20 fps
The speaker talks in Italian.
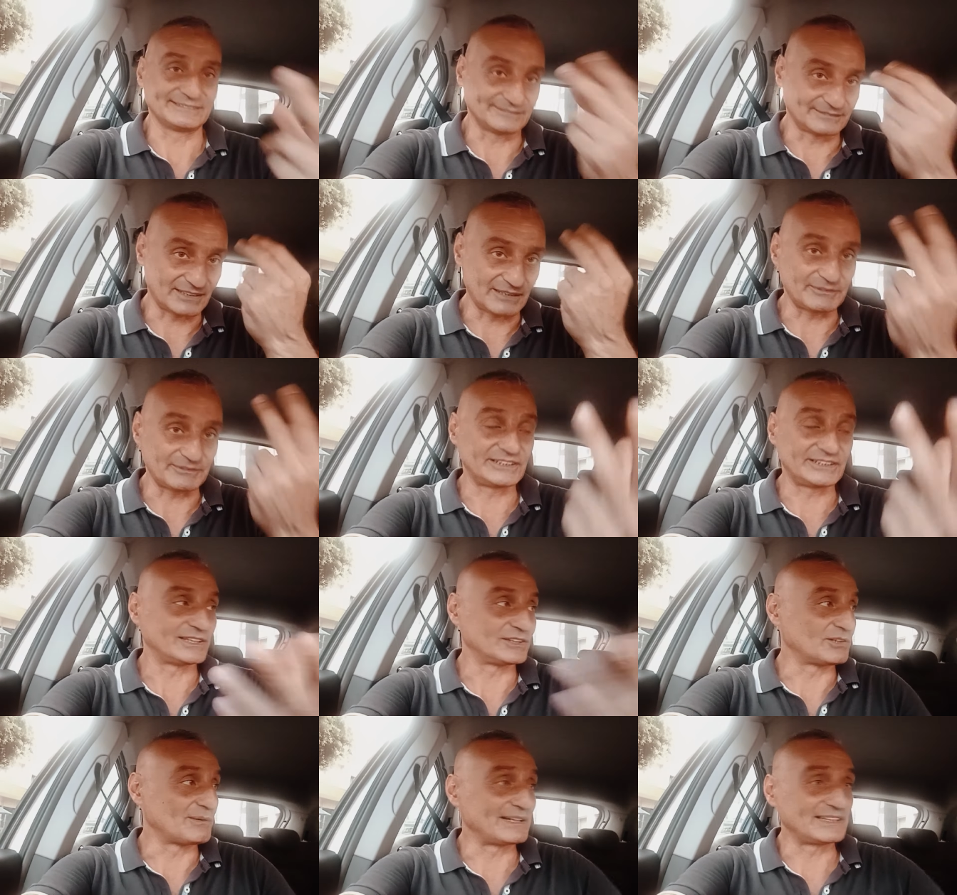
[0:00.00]
eh,
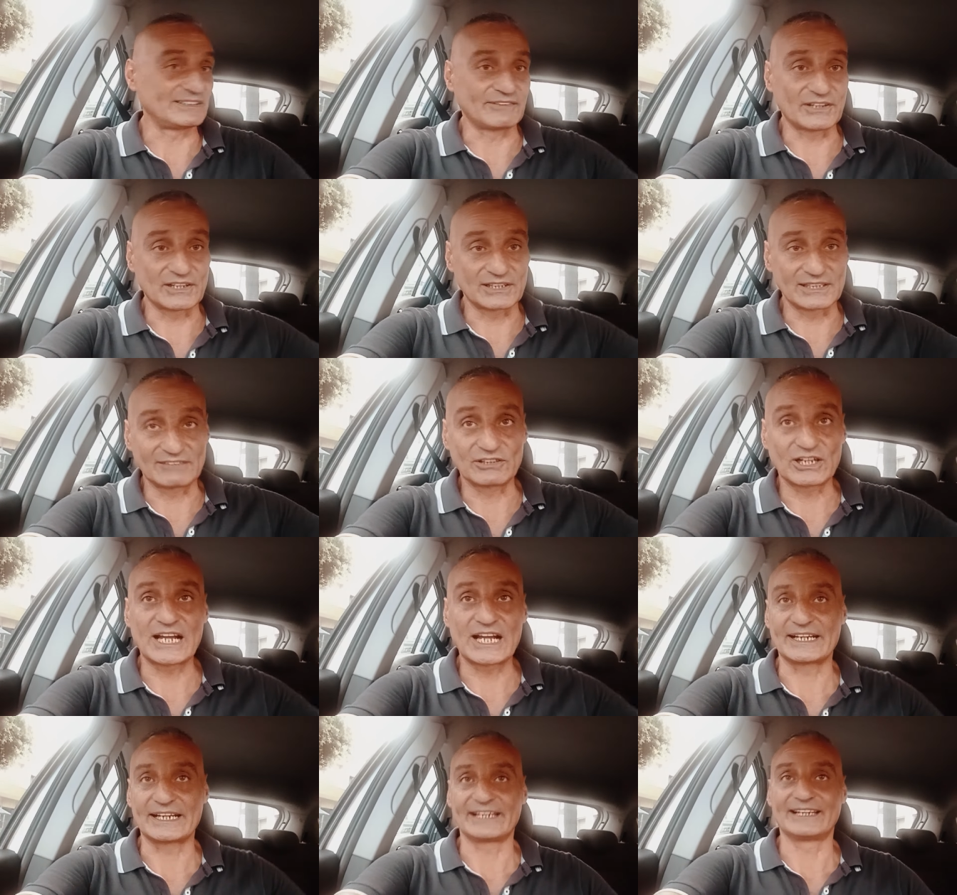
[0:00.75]
capite, domani vado a
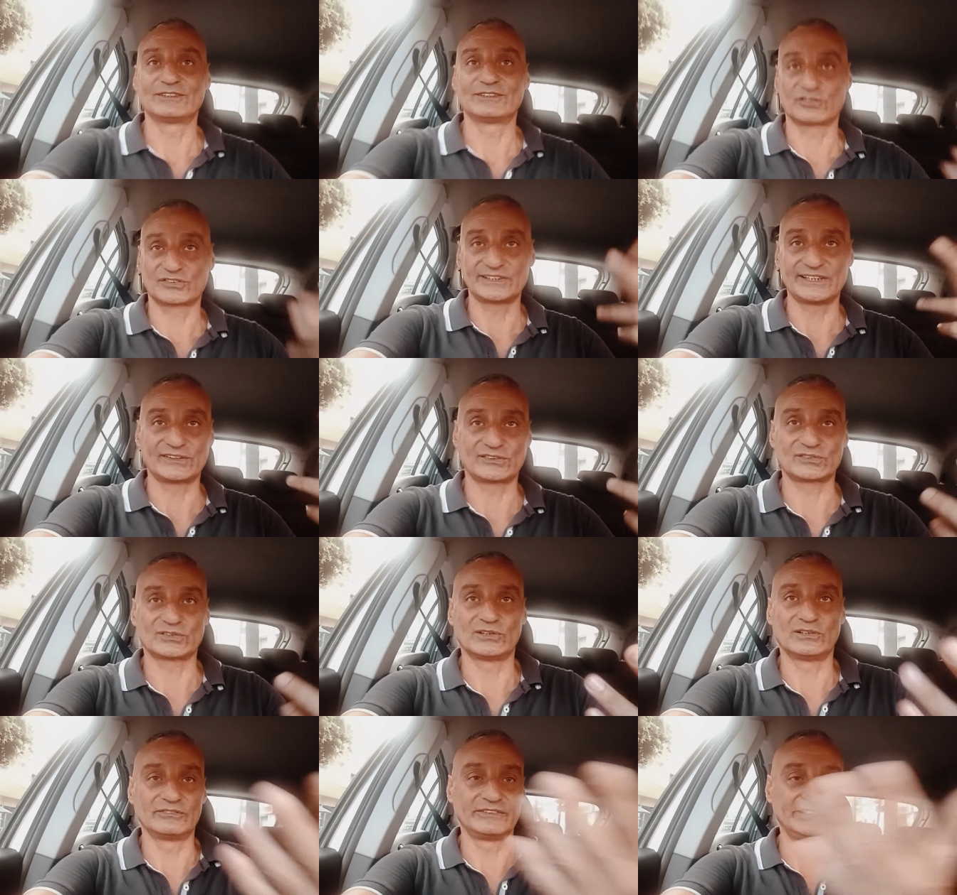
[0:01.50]
lavorare lo
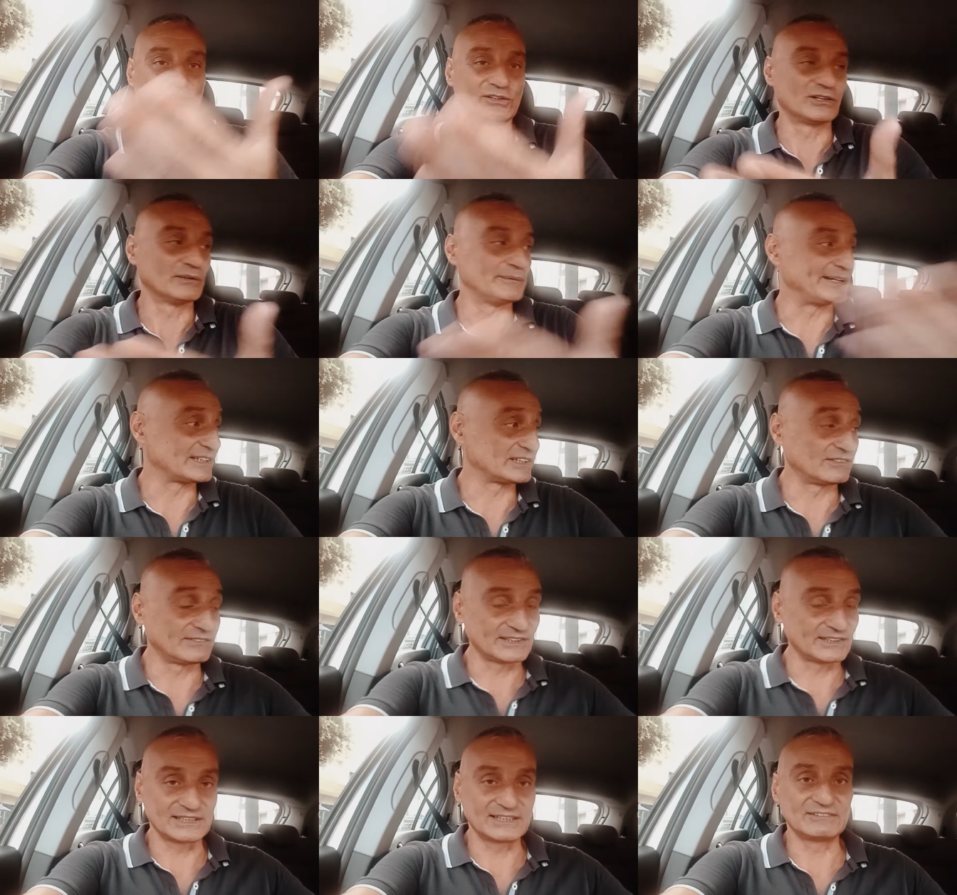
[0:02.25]
stesso, o vinco, perdo,
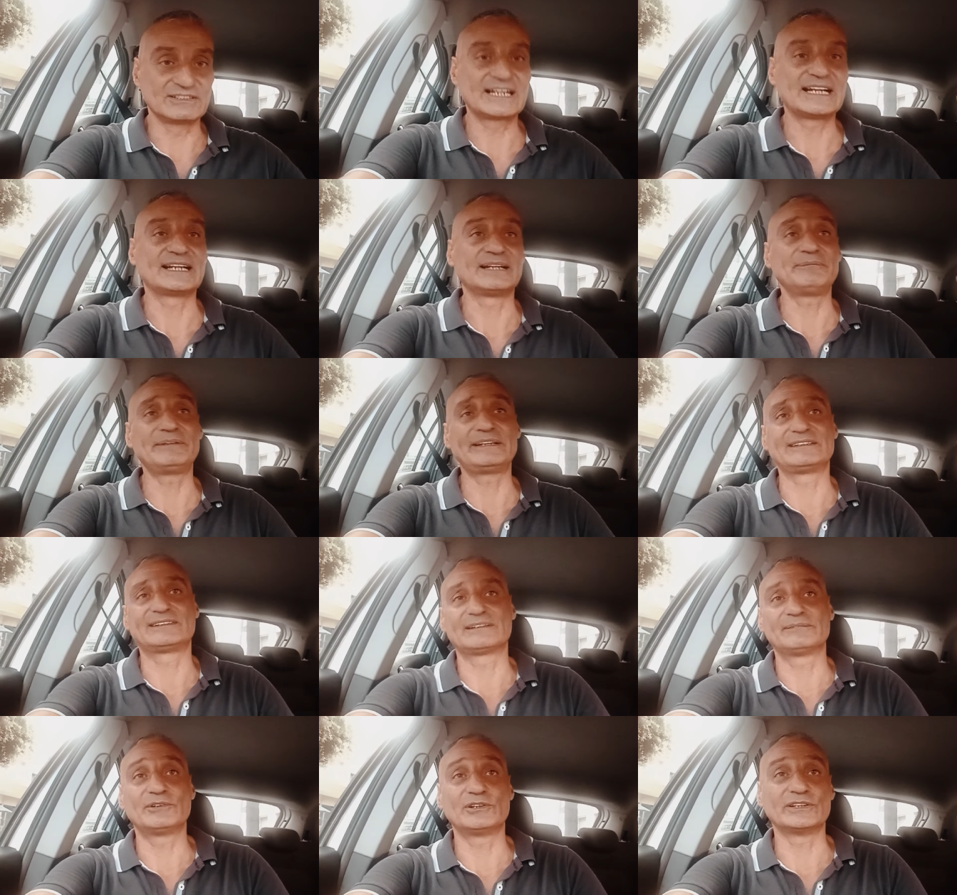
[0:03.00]
vado a lavorare,
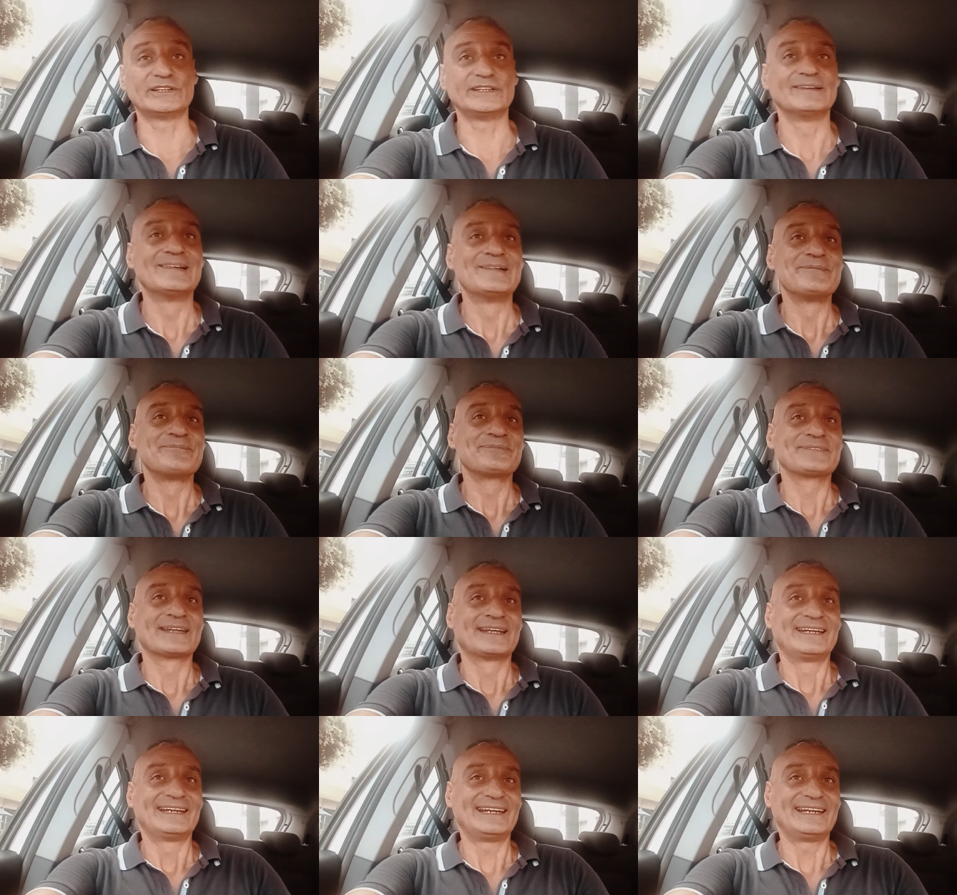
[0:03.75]
mentre poi
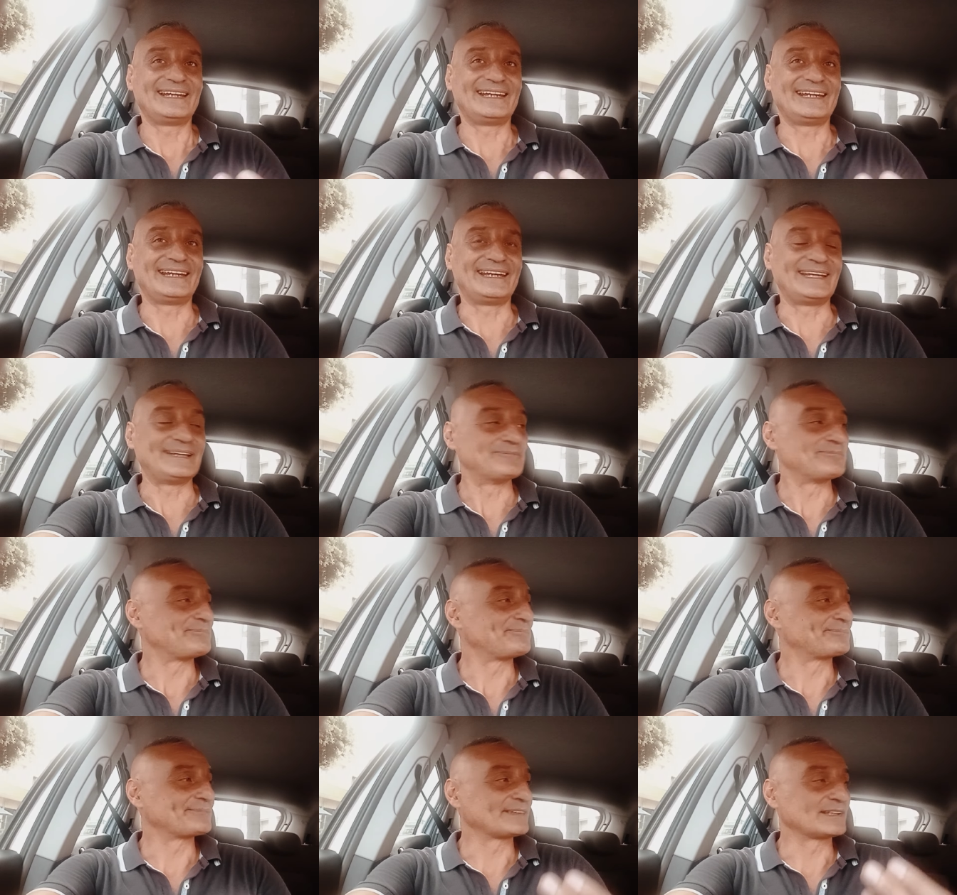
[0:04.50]

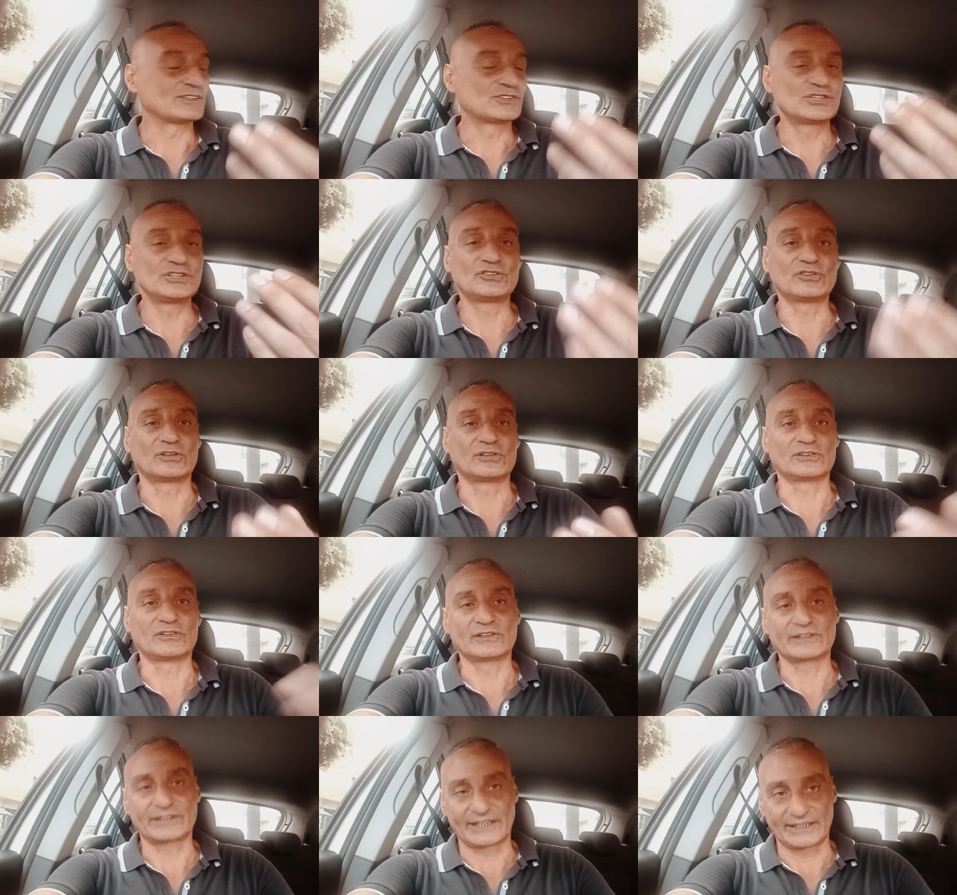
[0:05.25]
ehm, ci
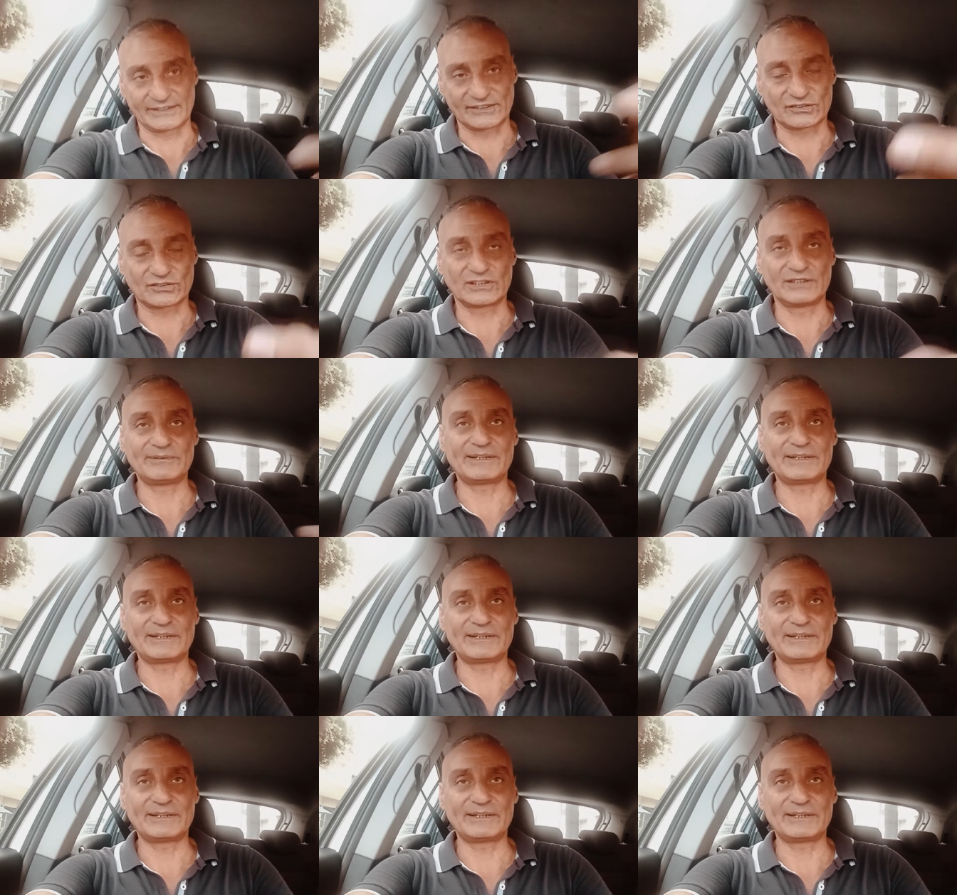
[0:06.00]
sono, e adesso ne